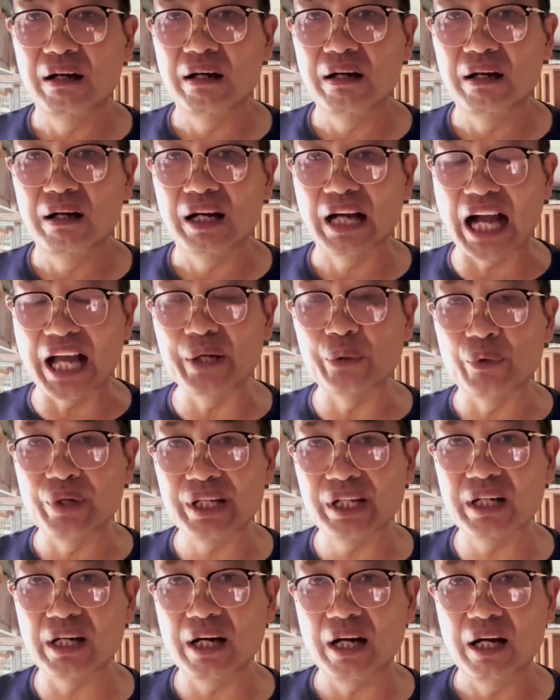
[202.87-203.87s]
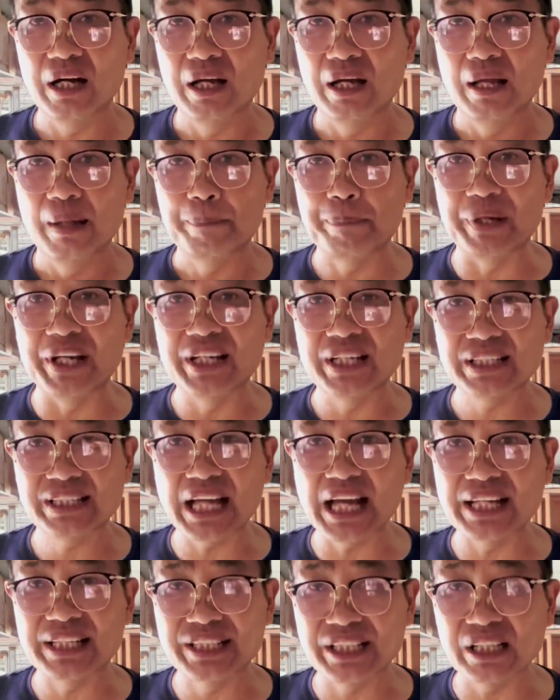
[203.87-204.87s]
还有一个比
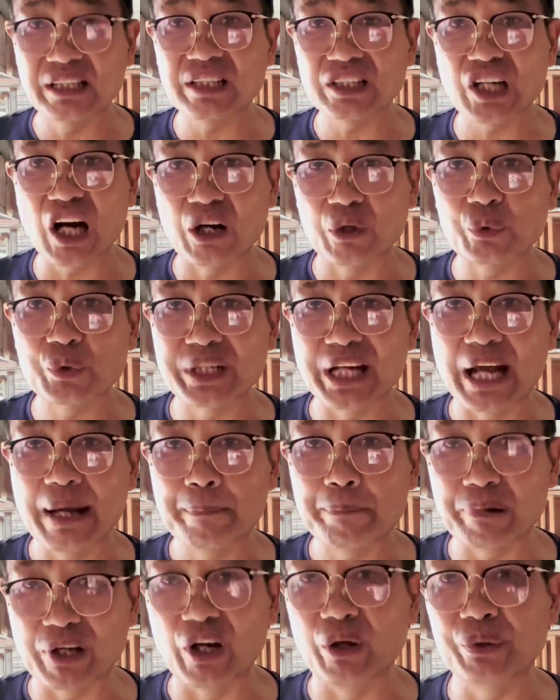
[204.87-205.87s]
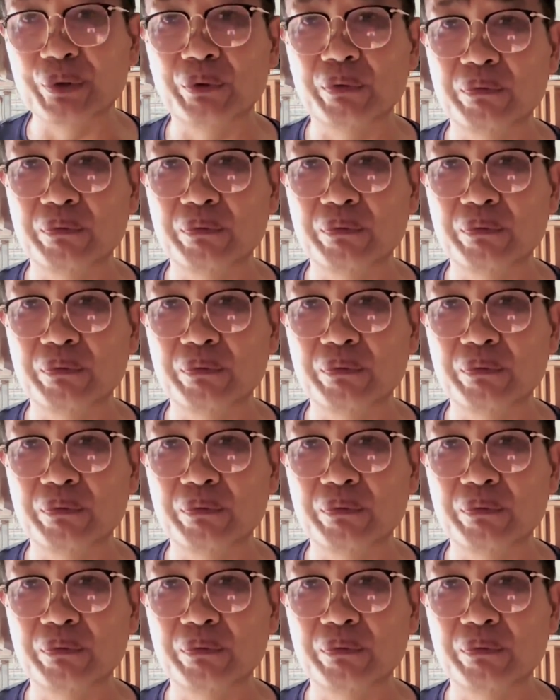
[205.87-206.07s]
赛及格上笼前不要用。